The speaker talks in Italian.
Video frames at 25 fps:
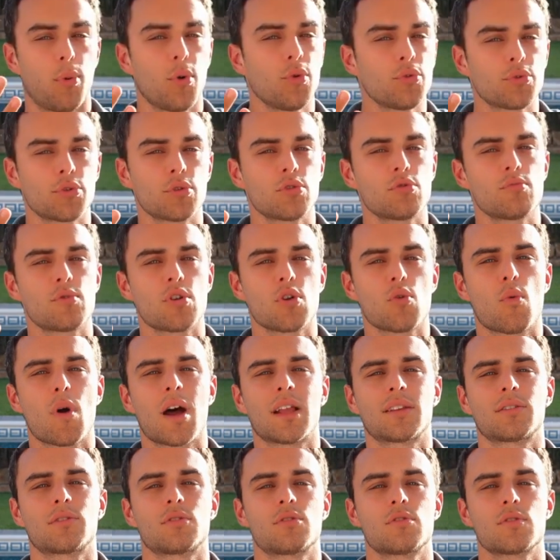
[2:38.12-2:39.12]
Punto numero
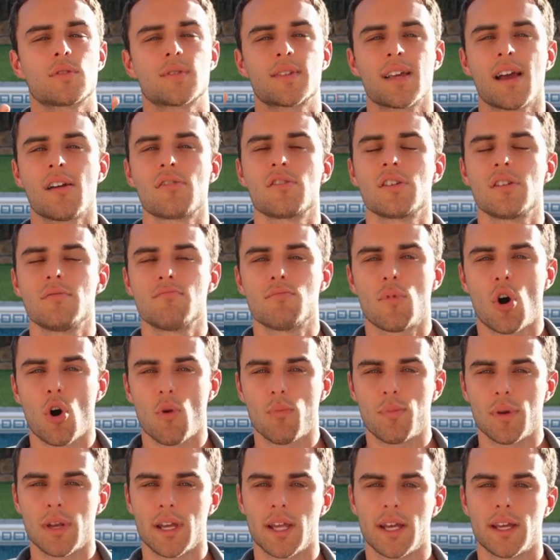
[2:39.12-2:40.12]
4. Se hai un
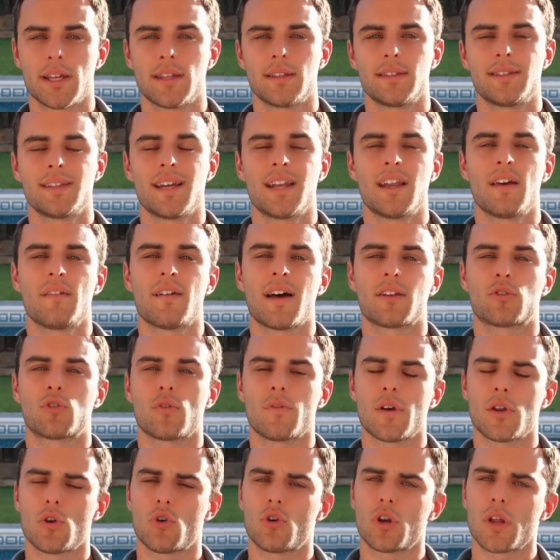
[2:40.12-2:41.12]
immobile di elevato
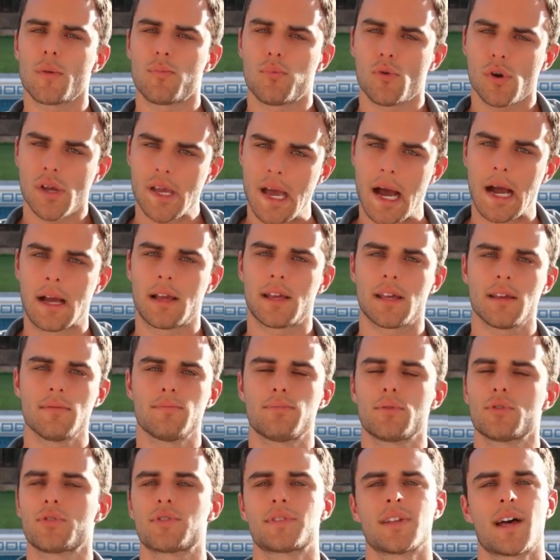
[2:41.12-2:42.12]
valore puoi anche
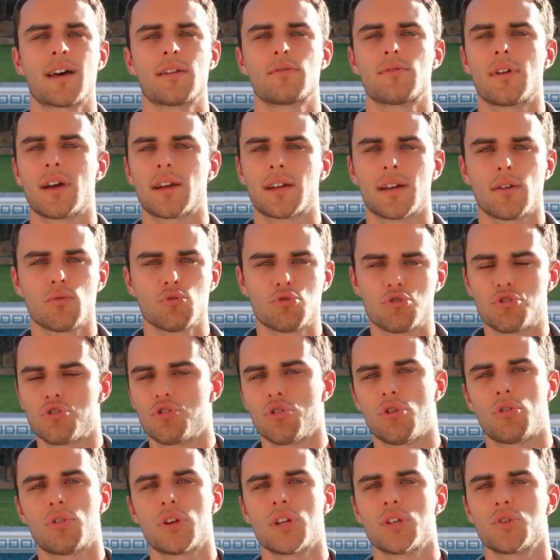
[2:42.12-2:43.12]
impostare una
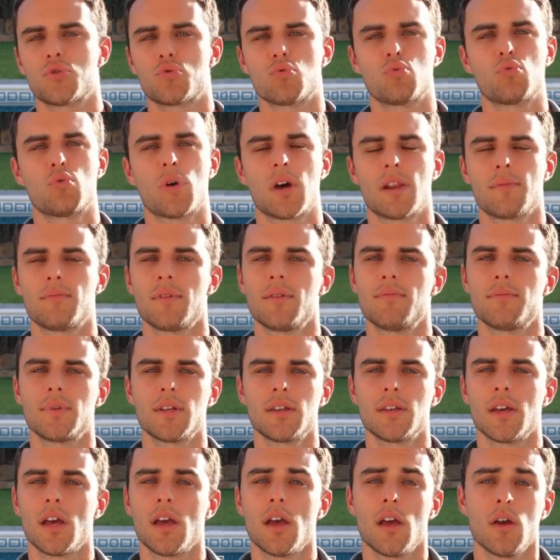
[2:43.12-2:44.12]
cauzione su
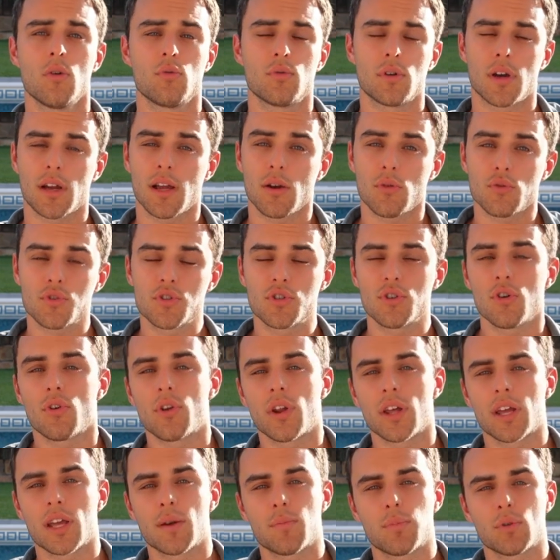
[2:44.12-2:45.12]
Airbnb, una
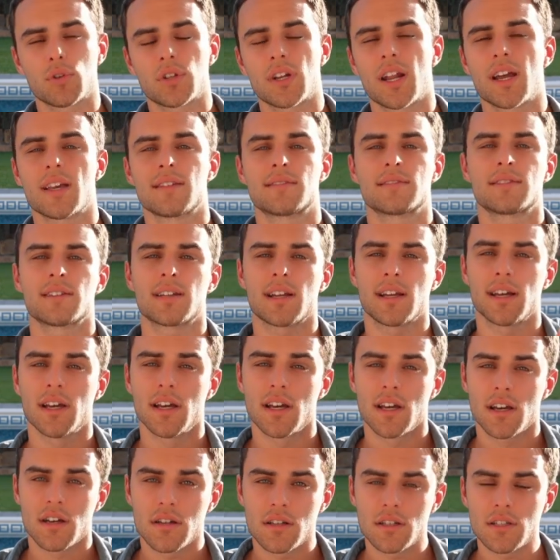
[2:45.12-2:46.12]
cauzione che potrà essere
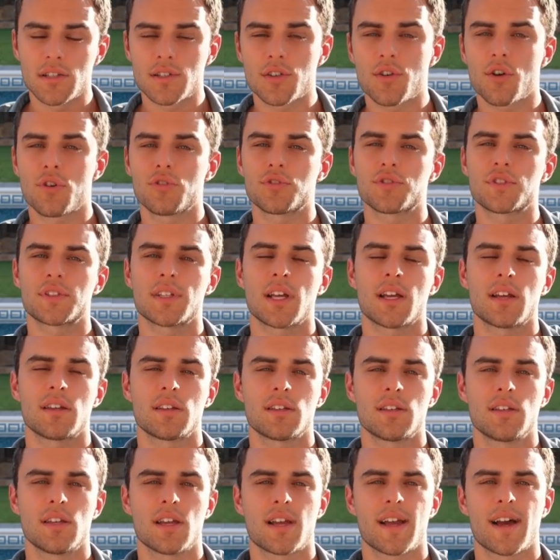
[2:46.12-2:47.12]
riscossa
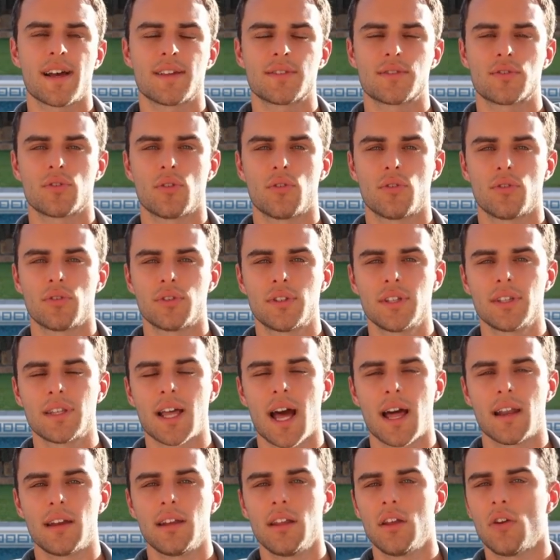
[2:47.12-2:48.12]
in caso di
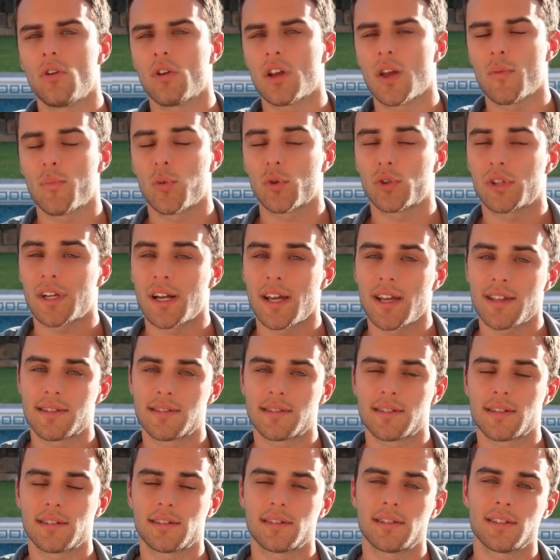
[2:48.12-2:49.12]
danni o che potrà
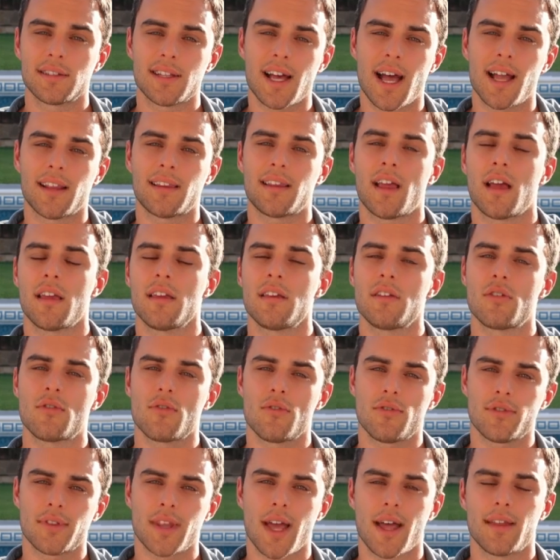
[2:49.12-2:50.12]
esserti data in
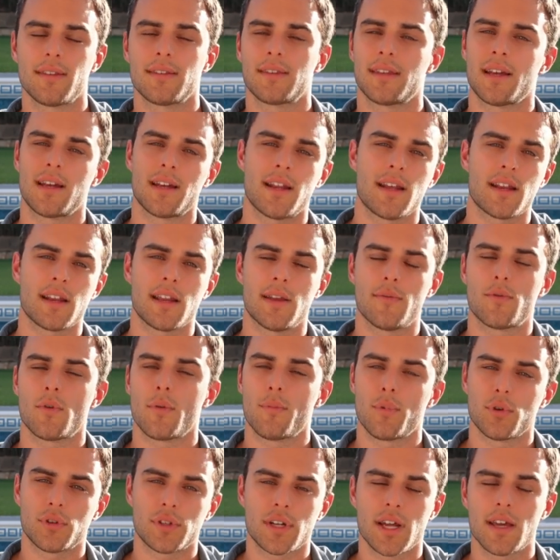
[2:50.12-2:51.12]
contanti all'arrivo
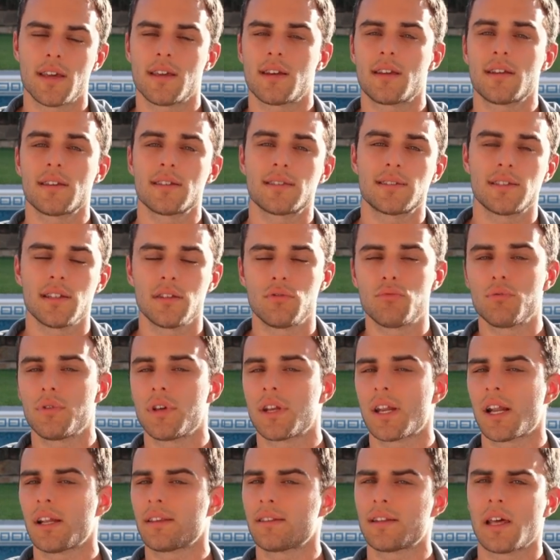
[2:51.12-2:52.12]
e potrai
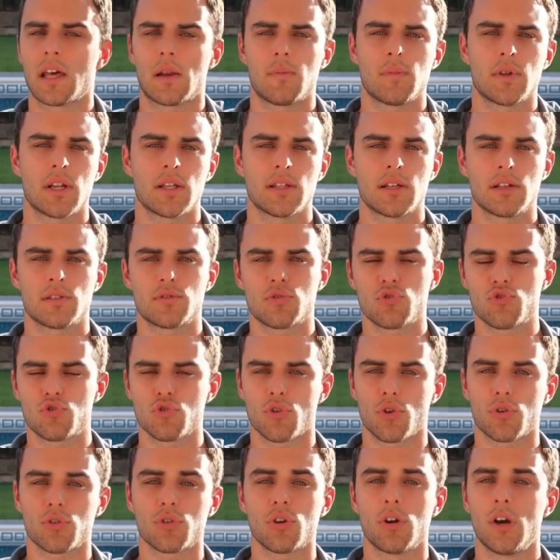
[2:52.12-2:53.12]
restituire al termine del
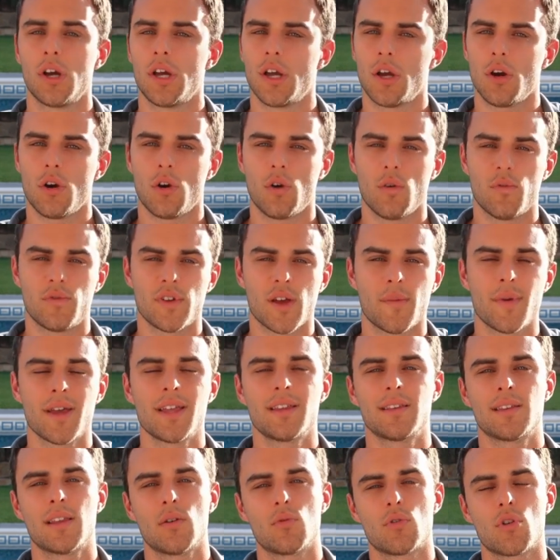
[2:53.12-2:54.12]
soggiorno.
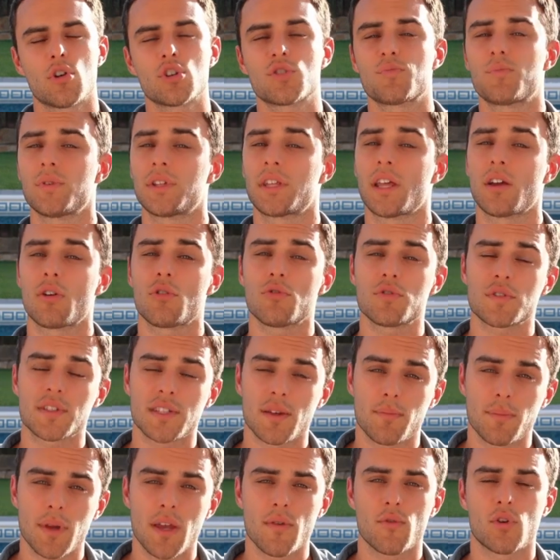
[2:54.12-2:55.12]
Ovviamente un ospite
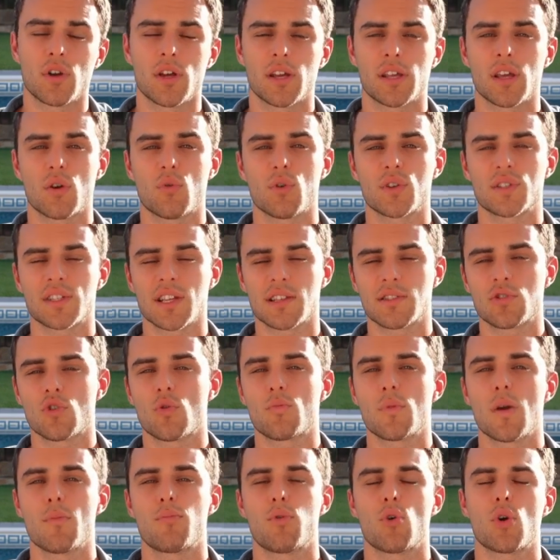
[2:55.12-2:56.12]
consapevole che questa
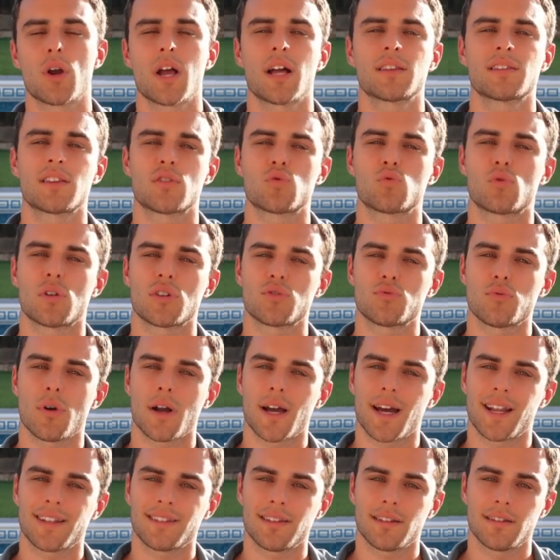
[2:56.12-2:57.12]
somma è bloccata sulla sua
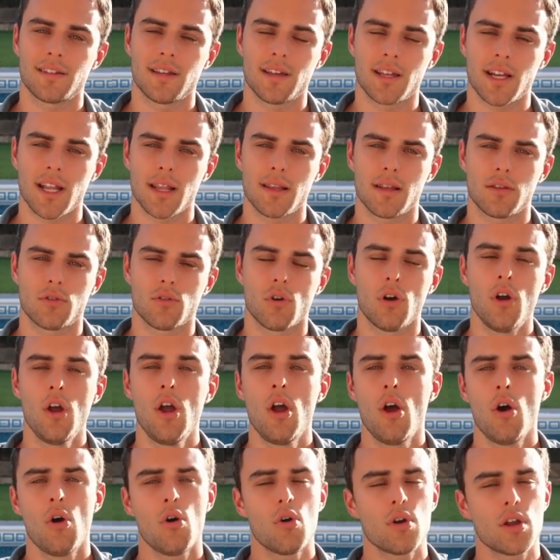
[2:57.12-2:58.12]
carta di credito
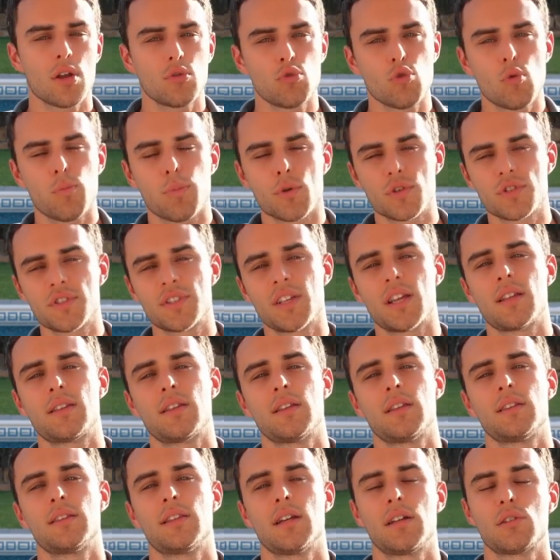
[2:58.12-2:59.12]
o che tu
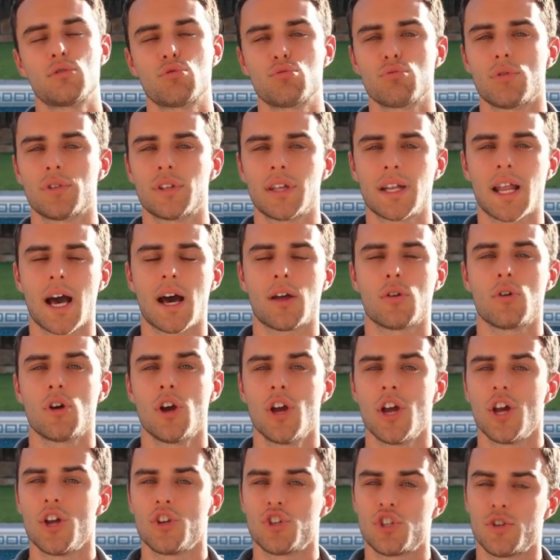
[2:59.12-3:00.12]
possedi del suo denaro
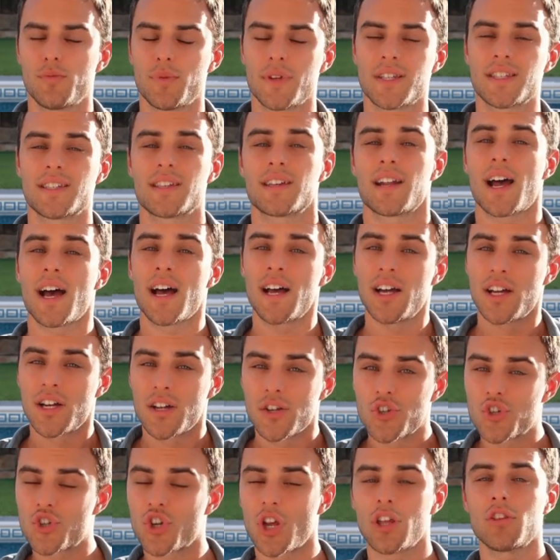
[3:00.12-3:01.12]
ci penserà
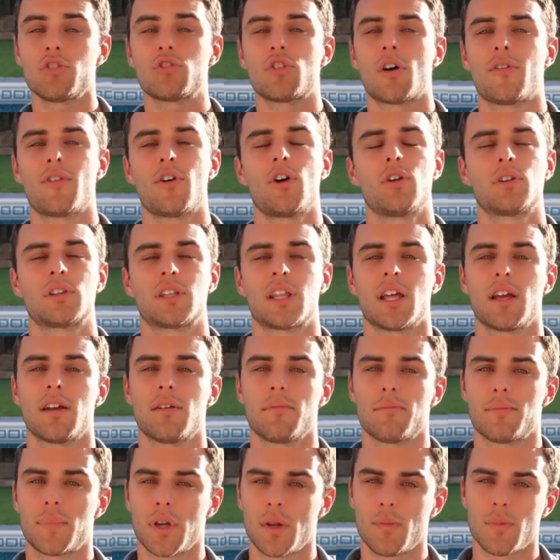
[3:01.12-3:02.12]
100 volte
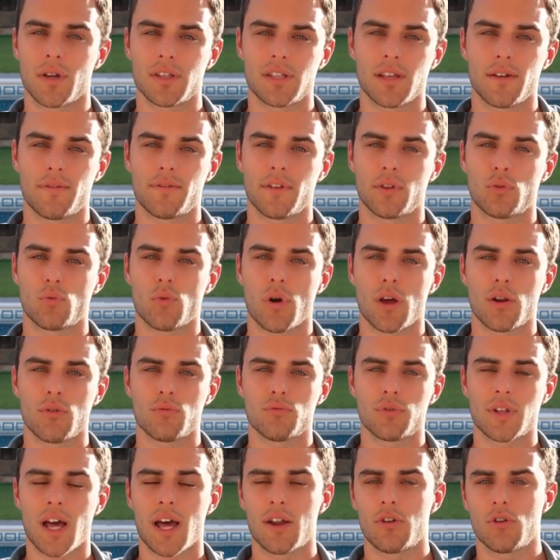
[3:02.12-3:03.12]
prima di effettuare
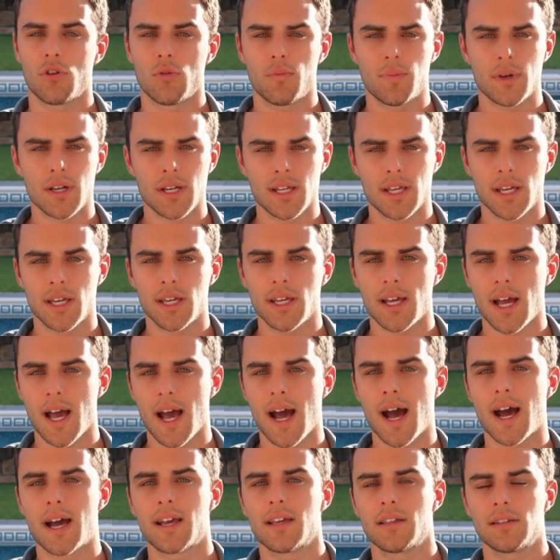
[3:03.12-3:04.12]
un danno, perché
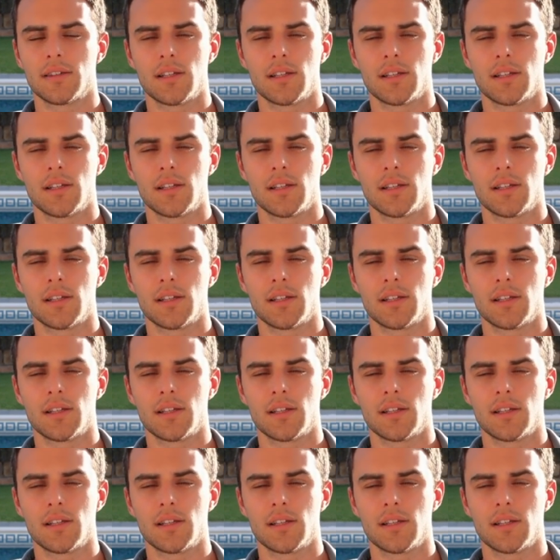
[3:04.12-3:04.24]
hai